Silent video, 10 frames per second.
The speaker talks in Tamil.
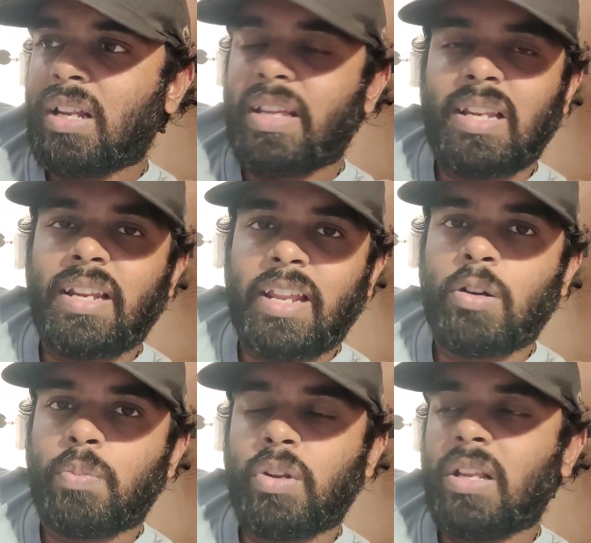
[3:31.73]
இல்லை என்னன்னு
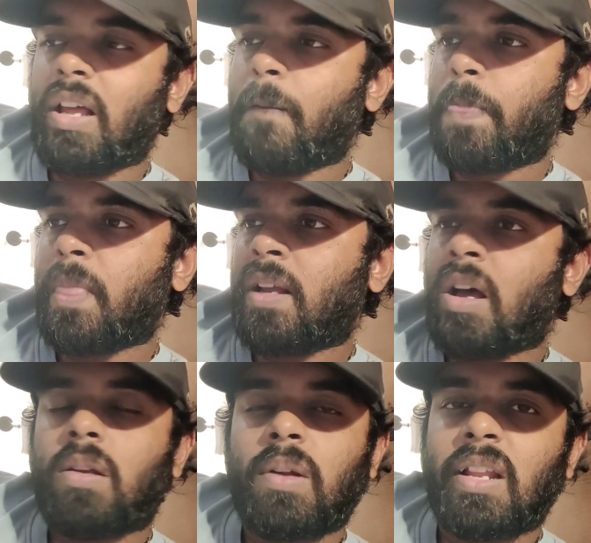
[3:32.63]
எனக்கு புரியல
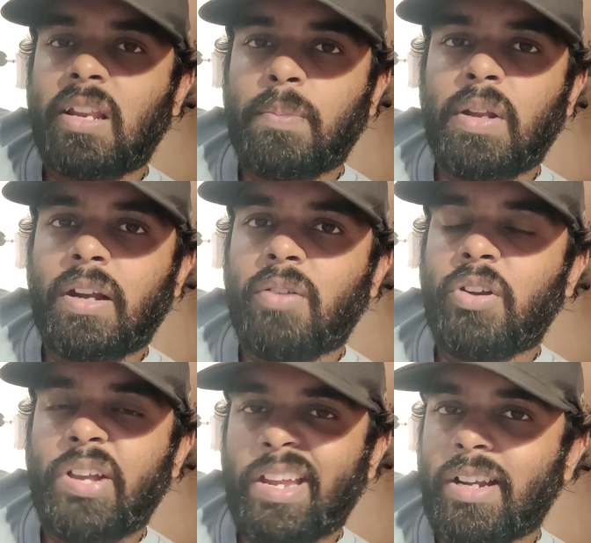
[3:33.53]
நான் நார்மலாக நிறைய பேர் ரைடு
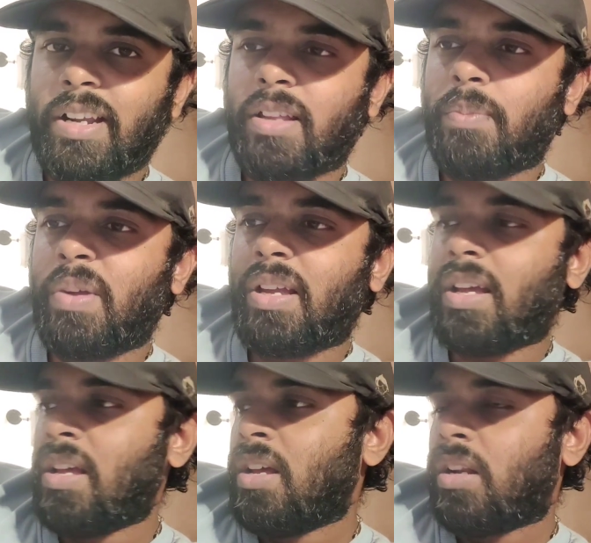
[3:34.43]
வீடியோ கேட்டுகிட்டே இருப்பீங்க
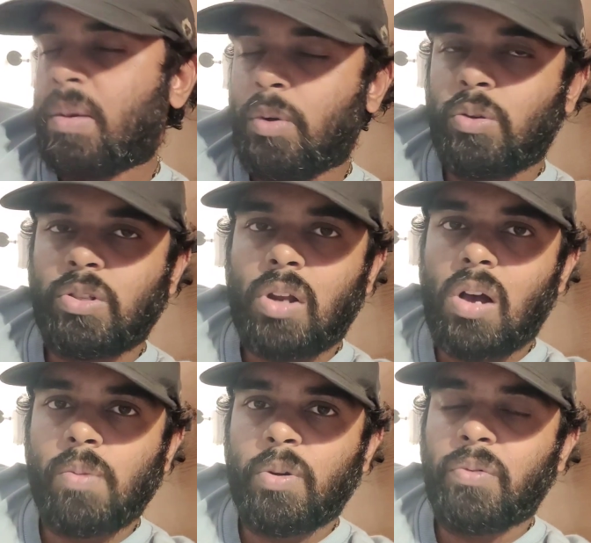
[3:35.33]
நம்மளும் கொஞ்சம்
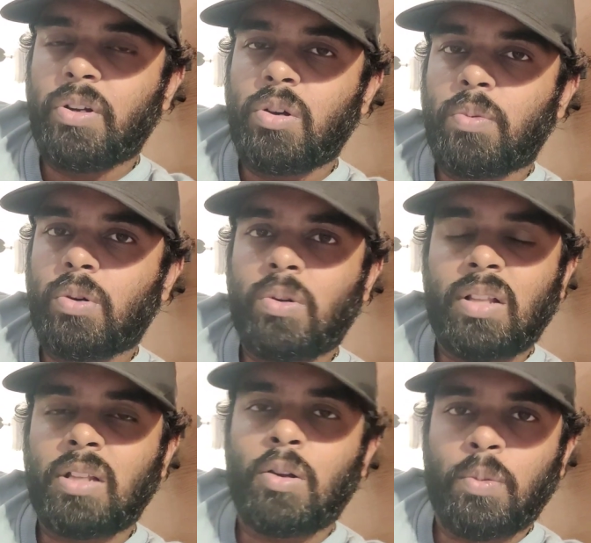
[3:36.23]
லாங் போய் வீடியோ போட்டோம்
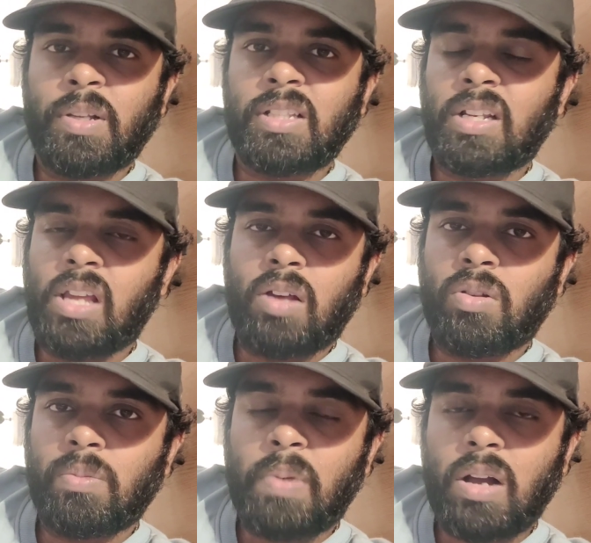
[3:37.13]
அந்த அளவுக்கு பார்த்தீங்கன்னா
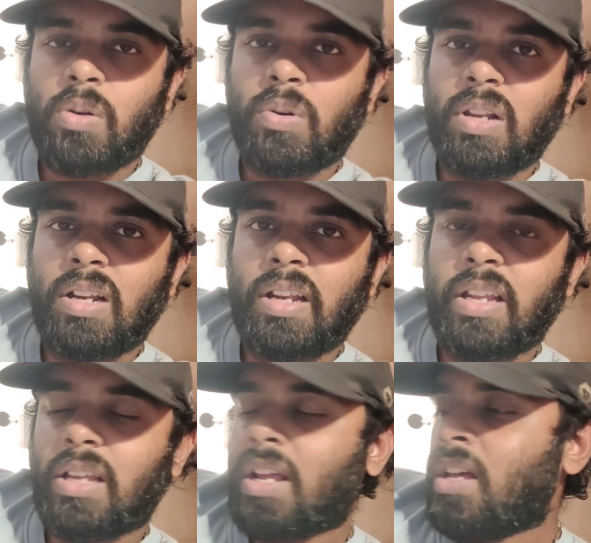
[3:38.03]
யாரும் அதை பார்க்க கூட இல்லைன்னு
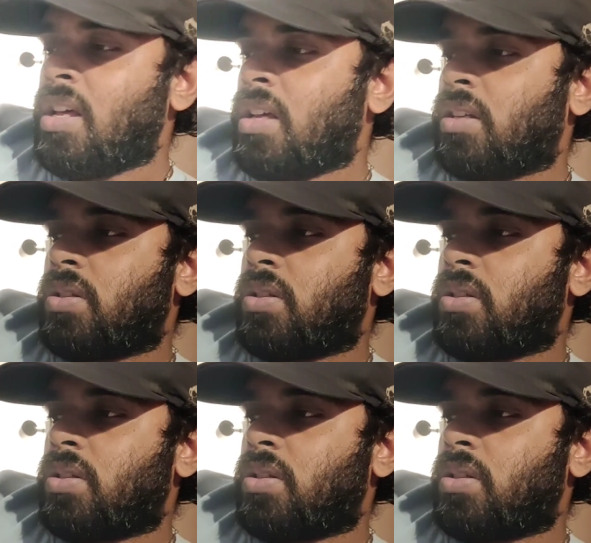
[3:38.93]
நினைக்கிறேன்